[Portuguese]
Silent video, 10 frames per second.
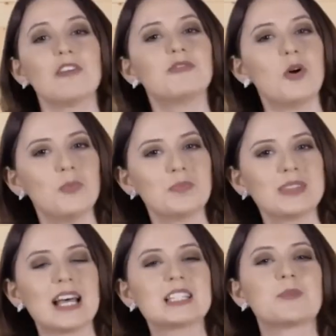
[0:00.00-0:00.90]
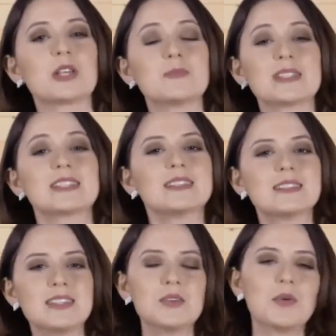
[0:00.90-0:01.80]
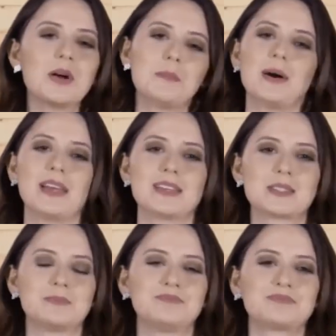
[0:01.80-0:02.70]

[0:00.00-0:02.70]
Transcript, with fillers: da Avon nas próximas cinco campanhas.